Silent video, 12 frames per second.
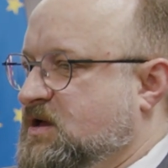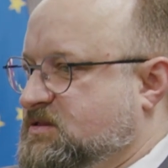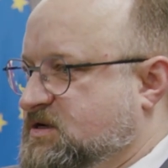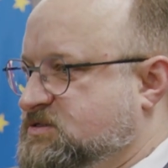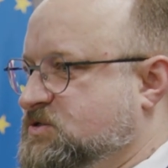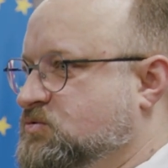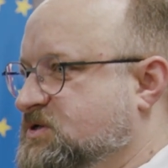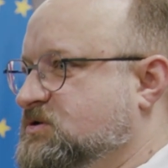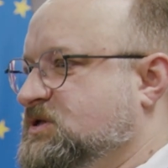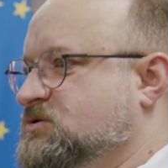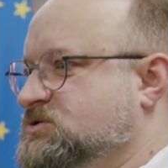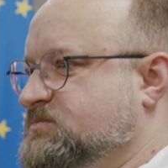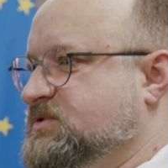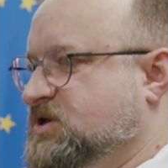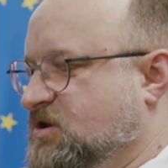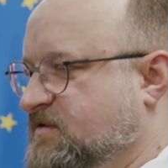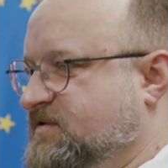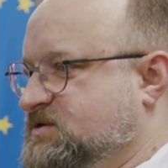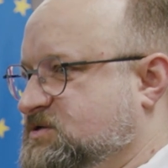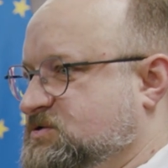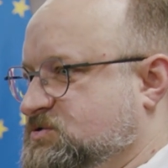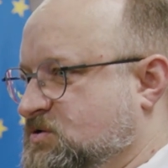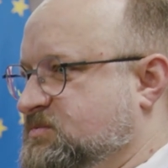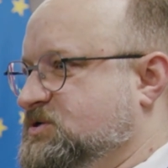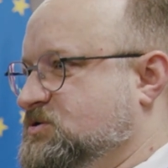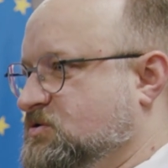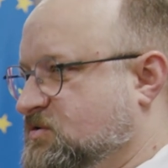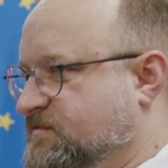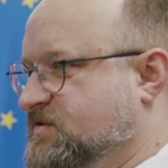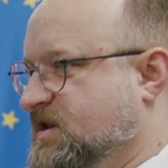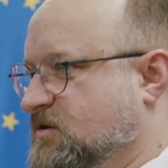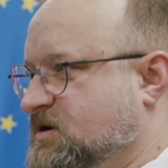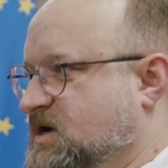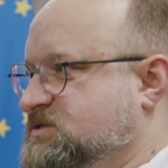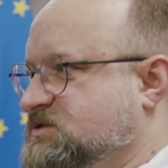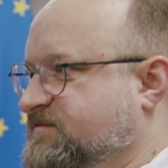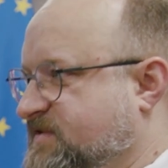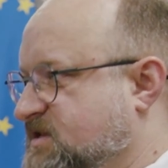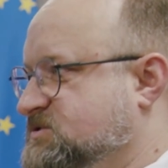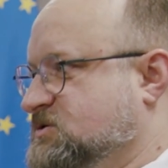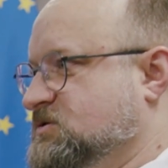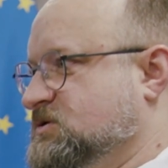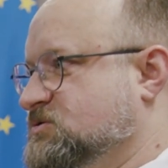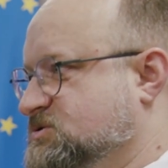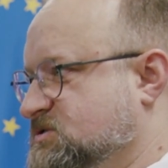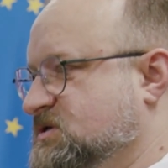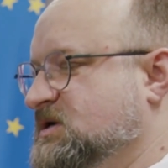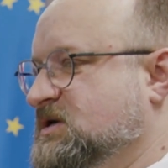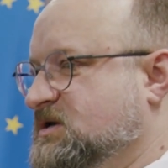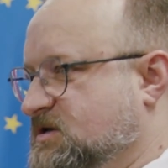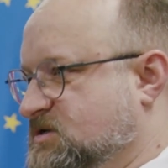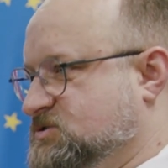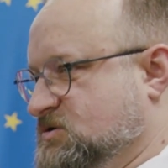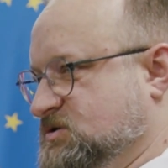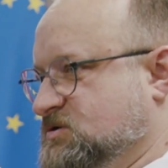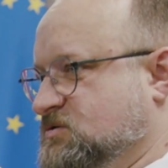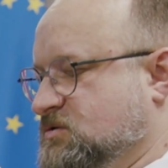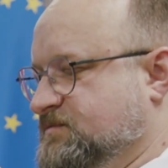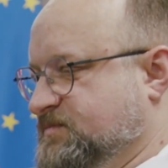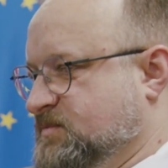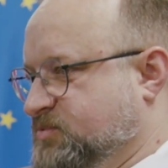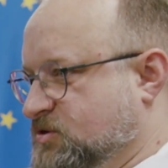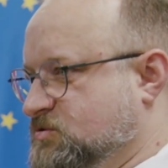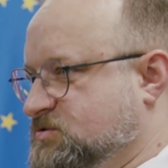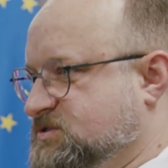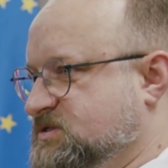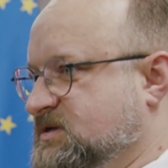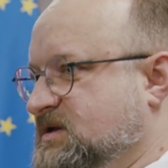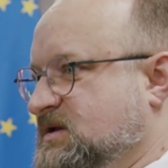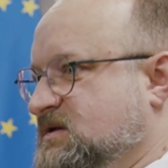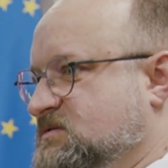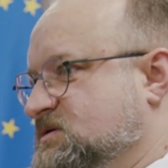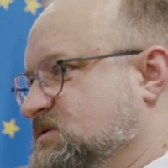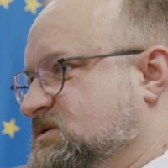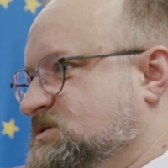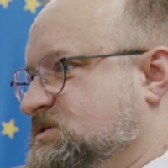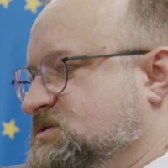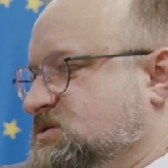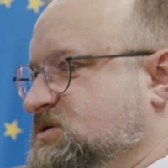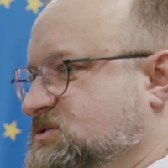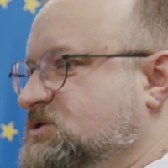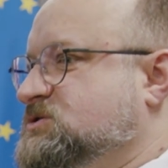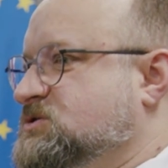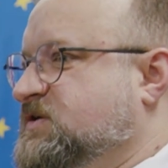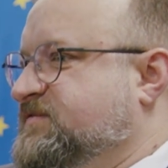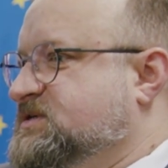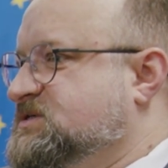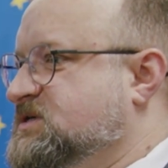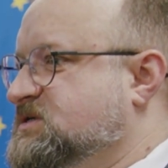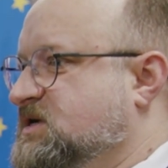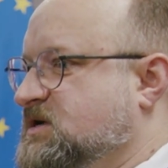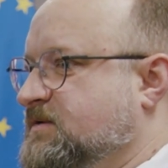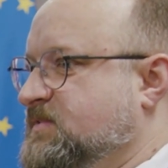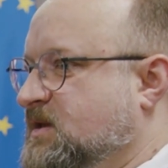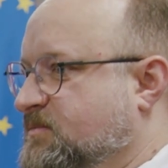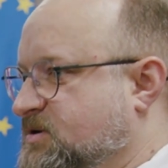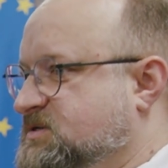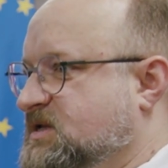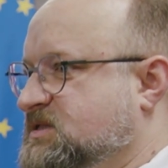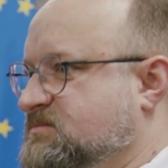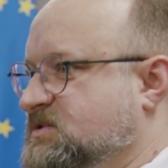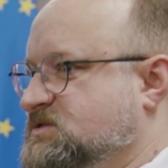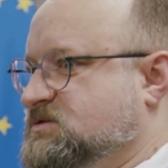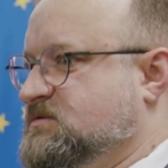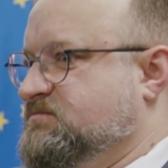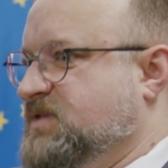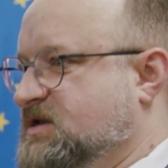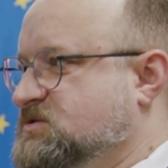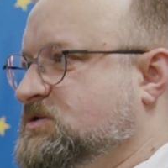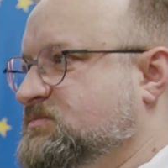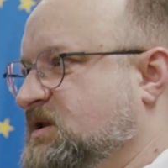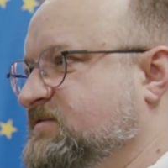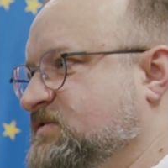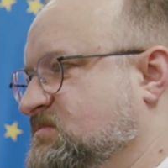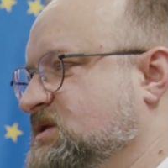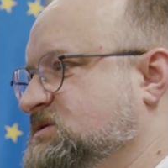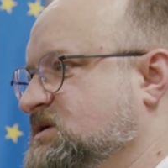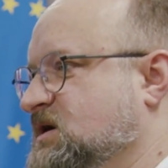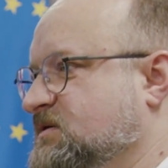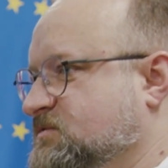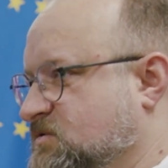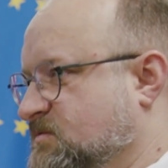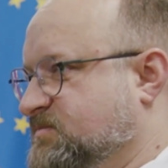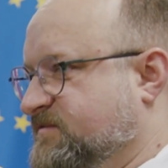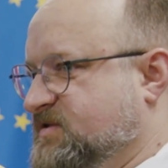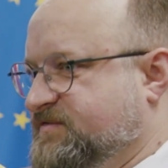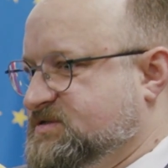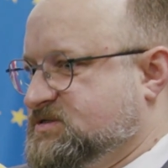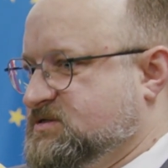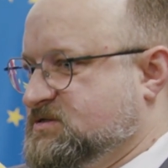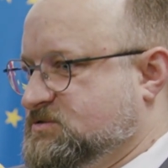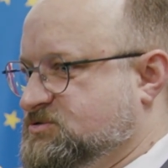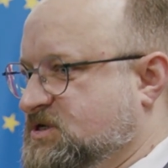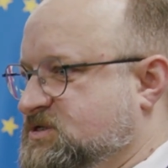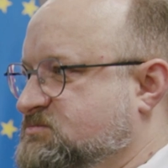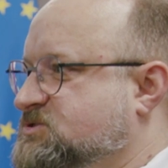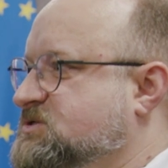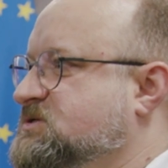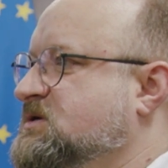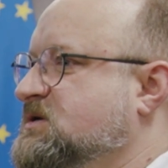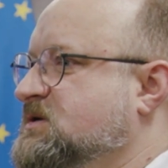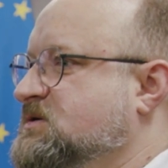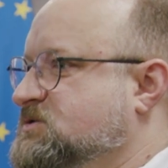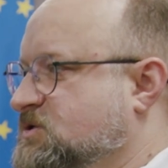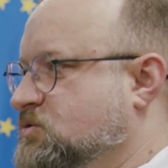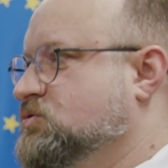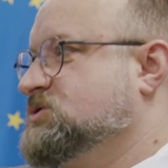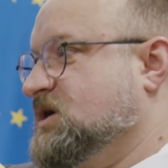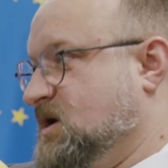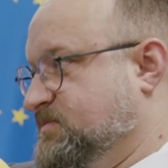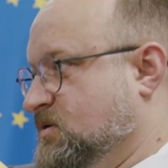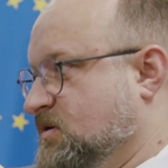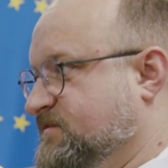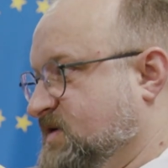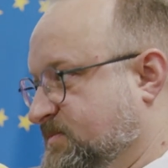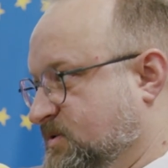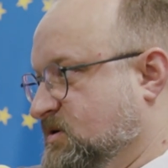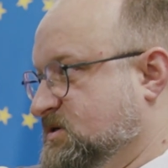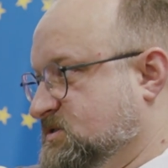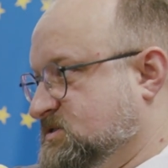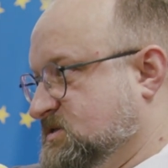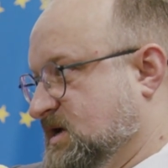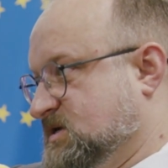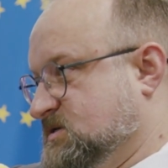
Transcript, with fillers: e, także Unię do tego, żeby kierować strumień środków do relokacji, friendshoringu czy reshoringu produkcji. No i to jest, to jest coś, co się fizycznie dzieje. Poza tym jest bardzo dobra informacja, którą pewnie wszyscy słyszeliśmy, czyli, czyli rusza KPO. W KPO jest e,